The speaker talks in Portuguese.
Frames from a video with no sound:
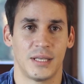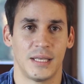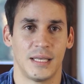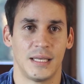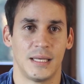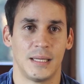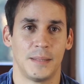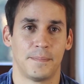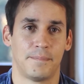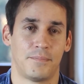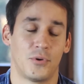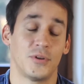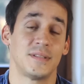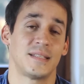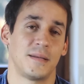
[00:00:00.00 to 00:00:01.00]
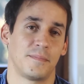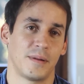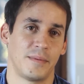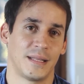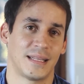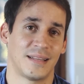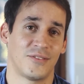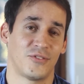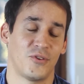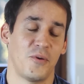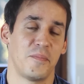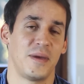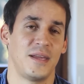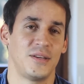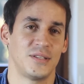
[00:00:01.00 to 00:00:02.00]
que pode ser implementado
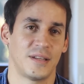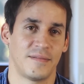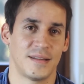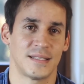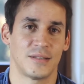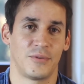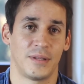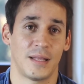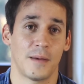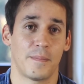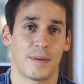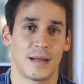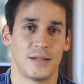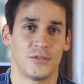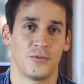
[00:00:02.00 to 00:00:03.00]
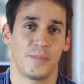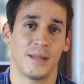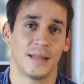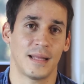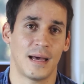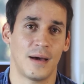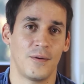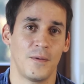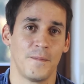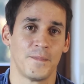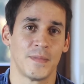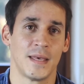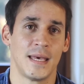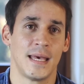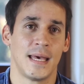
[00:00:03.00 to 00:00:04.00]
somente na versão Enterprise do Pentaho,
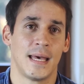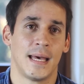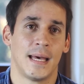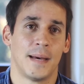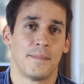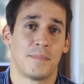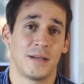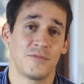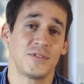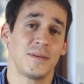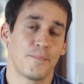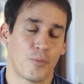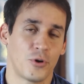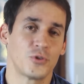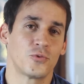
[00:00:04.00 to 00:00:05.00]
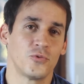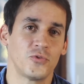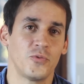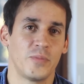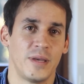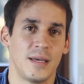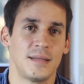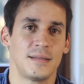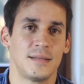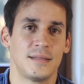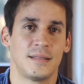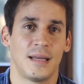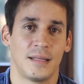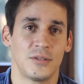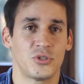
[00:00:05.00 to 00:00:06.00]
mas você pode consumir
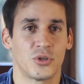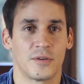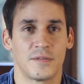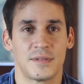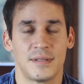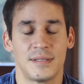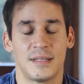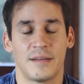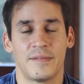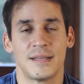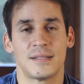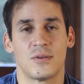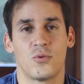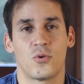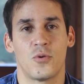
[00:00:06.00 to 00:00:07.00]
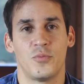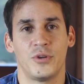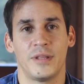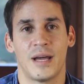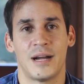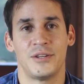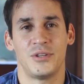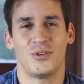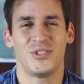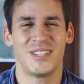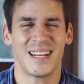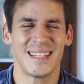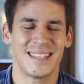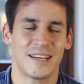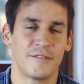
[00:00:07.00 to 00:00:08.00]
esses data services na versão comunidade. Eu
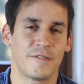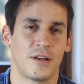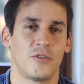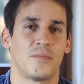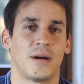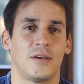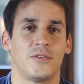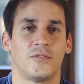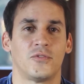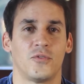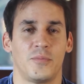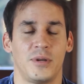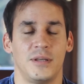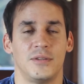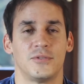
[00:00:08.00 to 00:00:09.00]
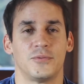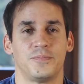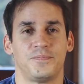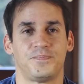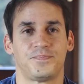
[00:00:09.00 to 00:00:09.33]
já já falo mais sobre isso.